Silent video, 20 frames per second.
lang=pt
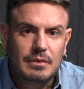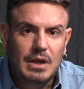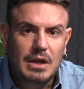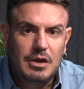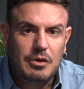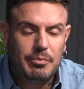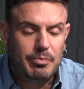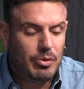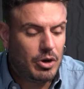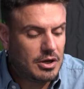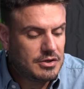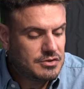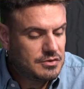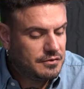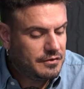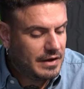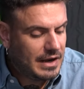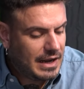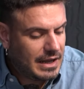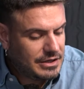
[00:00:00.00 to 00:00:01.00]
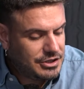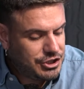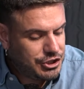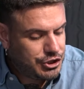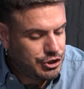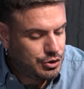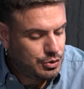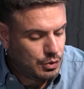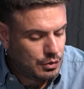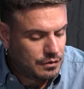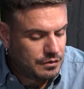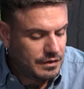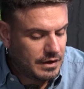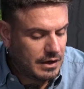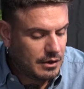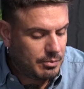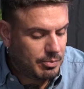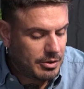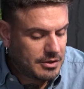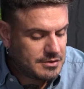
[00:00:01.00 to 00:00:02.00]
Eu posso falar de chuva?
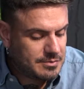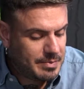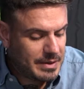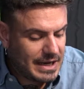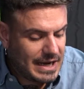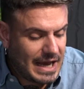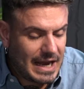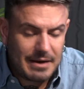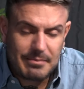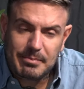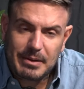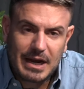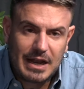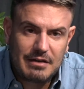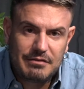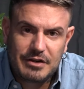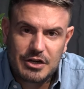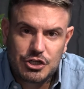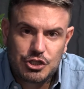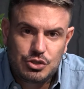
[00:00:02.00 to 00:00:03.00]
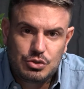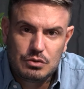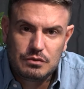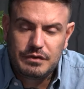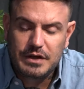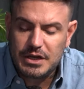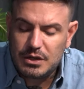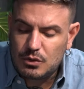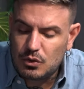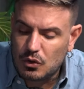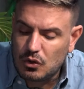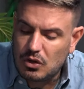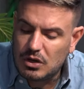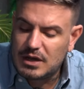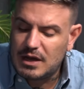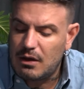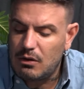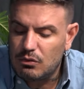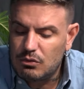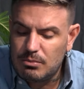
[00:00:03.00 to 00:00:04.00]
Eu posso pegar a palavra chuva e
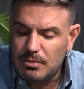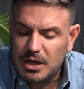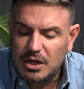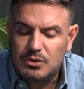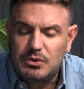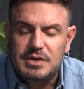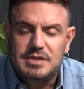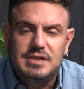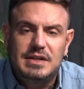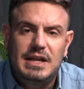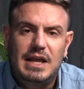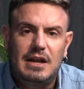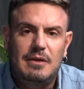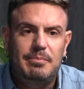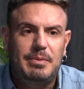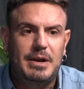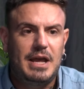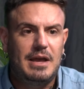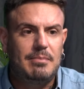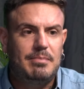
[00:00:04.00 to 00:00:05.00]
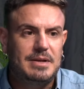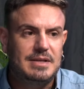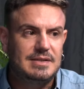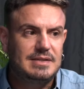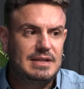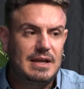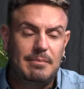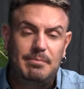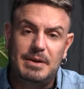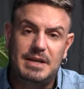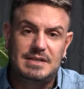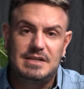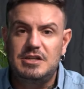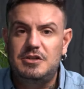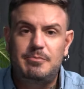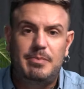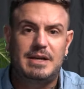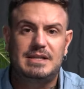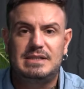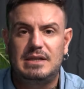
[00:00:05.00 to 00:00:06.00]
colocar alguma coisa nela para representar
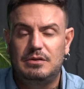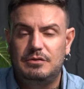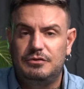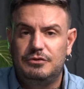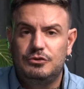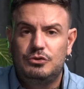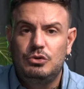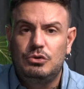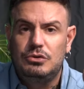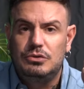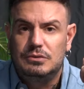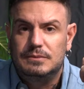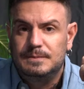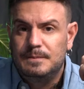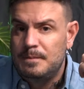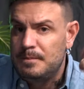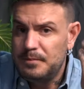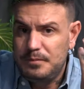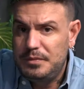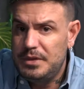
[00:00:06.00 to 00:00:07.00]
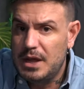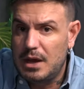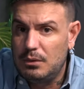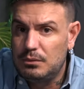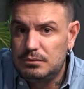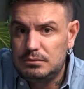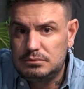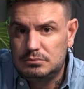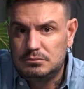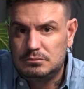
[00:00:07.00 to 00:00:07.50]
presente, passado, futuro? Não.